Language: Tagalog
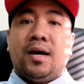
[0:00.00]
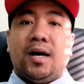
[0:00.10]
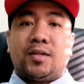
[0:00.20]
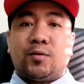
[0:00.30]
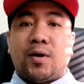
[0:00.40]

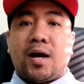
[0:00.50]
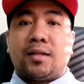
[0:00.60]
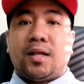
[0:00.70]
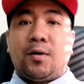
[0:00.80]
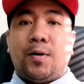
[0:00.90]
At yung
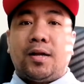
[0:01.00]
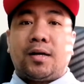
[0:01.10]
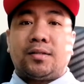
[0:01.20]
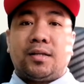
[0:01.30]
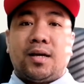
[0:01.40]
aking dalawang
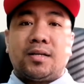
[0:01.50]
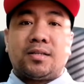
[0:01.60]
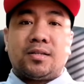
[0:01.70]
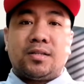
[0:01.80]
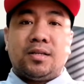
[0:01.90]
anak dyan guys
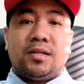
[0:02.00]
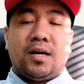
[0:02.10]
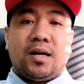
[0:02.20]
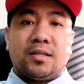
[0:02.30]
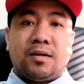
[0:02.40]
na si
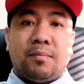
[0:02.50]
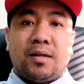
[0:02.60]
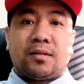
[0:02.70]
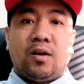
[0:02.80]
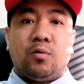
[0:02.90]
uh,
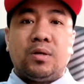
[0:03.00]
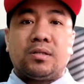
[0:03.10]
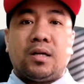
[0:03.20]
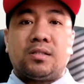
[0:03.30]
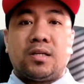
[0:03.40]
Samantha
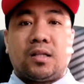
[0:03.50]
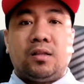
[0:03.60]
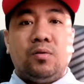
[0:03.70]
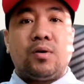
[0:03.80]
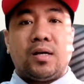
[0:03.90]
Luis at Seth
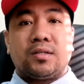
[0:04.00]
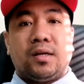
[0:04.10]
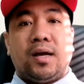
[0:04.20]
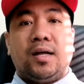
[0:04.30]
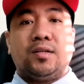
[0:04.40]
Lucas.
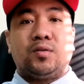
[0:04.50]
Ayan.